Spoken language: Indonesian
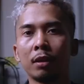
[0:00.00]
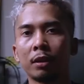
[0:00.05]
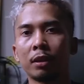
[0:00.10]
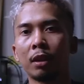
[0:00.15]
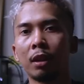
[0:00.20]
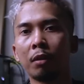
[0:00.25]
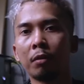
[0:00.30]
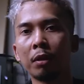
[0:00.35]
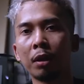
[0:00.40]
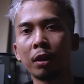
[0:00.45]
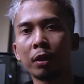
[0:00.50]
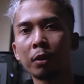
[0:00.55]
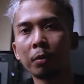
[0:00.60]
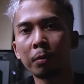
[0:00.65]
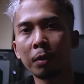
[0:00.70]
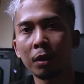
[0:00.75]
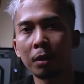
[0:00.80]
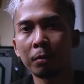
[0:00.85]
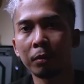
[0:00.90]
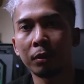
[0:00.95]
Assalamualaikum
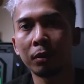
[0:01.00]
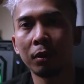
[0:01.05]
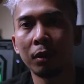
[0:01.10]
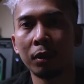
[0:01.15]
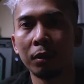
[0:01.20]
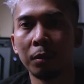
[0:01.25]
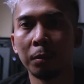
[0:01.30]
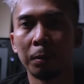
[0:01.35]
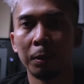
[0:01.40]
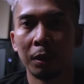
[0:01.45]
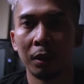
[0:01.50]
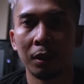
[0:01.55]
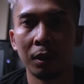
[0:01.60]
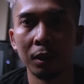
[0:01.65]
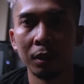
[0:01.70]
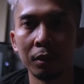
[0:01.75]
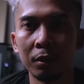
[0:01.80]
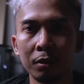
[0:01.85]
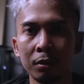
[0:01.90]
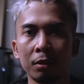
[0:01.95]
warahmatullahi
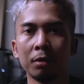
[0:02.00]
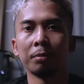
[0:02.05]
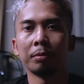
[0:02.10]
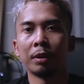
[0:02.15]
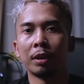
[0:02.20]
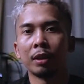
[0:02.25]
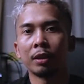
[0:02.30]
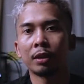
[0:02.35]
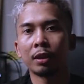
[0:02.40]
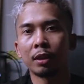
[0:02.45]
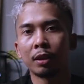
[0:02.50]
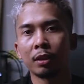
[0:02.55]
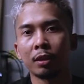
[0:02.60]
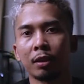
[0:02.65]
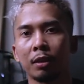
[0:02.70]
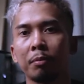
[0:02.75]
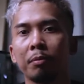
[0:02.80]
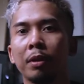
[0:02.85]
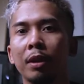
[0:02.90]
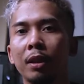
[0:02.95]
wabarakatuh. Minasang
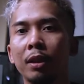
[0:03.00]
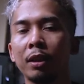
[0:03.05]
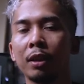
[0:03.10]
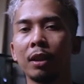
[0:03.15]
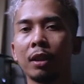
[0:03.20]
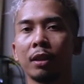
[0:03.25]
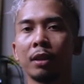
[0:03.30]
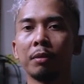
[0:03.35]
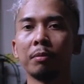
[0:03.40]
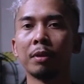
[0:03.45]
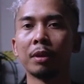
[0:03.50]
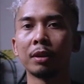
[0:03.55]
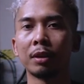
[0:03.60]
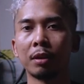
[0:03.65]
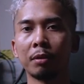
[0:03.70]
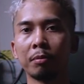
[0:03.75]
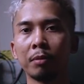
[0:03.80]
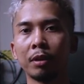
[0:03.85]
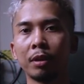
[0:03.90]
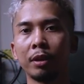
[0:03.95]
kembali lagi
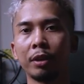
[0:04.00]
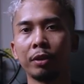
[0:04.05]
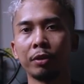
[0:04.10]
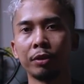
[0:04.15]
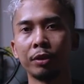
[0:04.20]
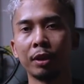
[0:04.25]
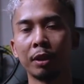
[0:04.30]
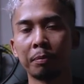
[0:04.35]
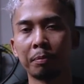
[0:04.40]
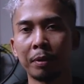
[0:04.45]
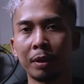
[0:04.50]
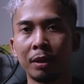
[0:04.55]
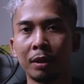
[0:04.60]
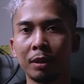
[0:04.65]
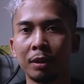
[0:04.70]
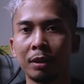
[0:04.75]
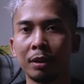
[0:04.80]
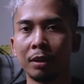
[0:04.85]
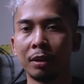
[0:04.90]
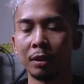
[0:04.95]
bersama Neo Japan di
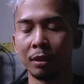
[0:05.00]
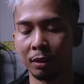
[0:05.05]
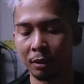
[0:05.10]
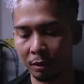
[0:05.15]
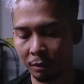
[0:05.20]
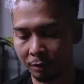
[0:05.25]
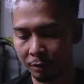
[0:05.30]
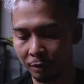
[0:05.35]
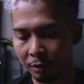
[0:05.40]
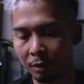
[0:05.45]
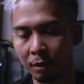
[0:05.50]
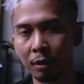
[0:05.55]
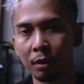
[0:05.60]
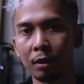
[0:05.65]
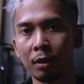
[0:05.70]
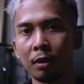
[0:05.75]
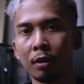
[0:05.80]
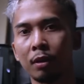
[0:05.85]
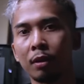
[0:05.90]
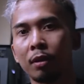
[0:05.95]
sini.
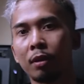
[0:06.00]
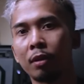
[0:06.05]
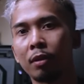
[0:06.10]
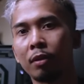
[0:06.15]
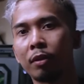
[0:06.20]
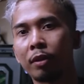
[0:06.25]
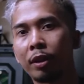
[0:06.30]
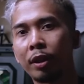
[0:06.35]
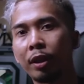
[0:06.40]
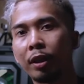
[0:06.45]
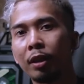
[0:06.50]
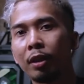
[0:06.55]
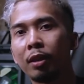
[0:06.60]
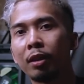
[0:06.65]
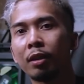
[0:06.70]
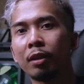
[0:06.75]
Oke. Okay.